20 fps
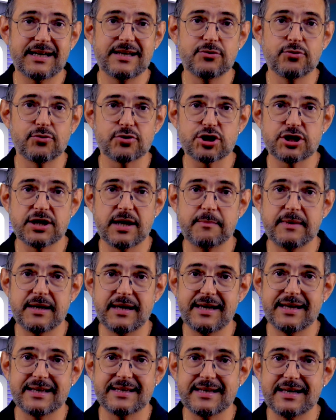qui n'ont
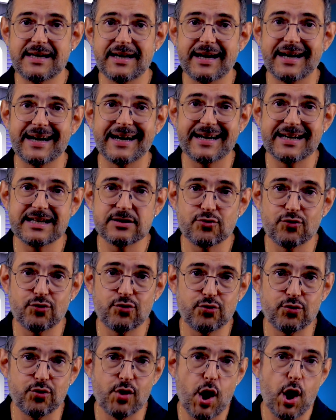jamais été
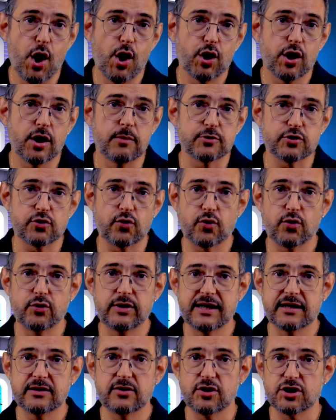résolues, comme son
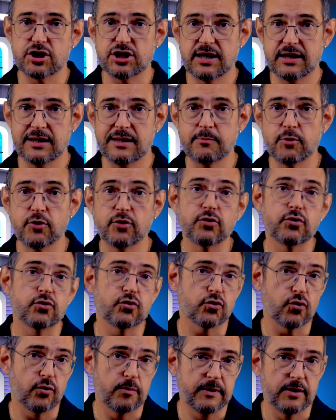connecteur CHAdeMO
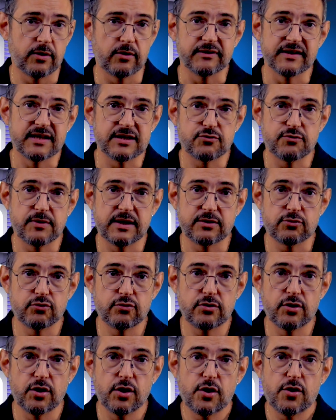tombé en
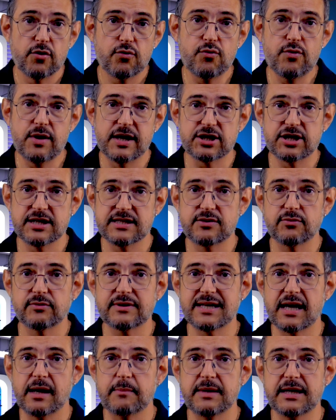désuétude ou la gestion
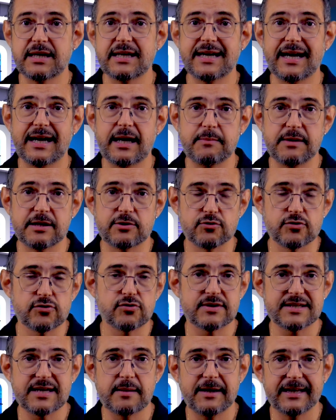thermique calamiteuse
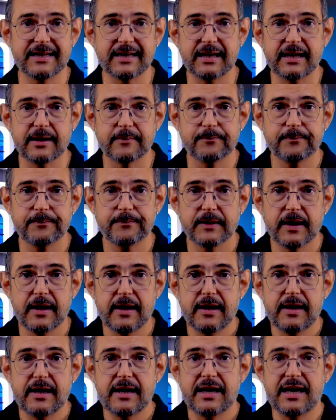de sa batterie.
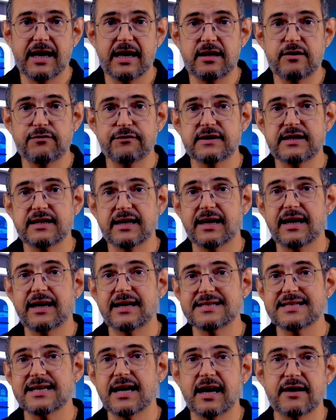La Leaf
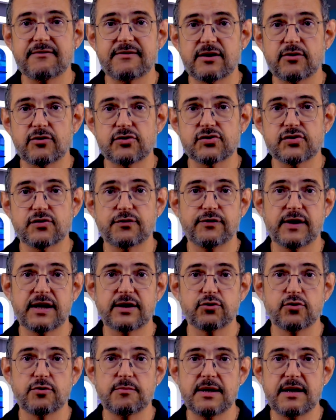tirera sa révérence
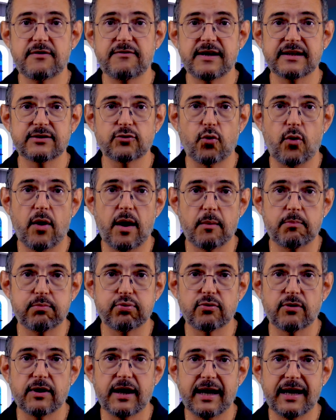fin 2023
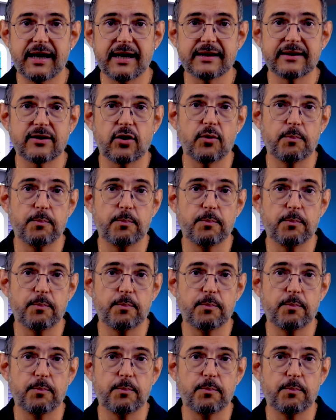pour être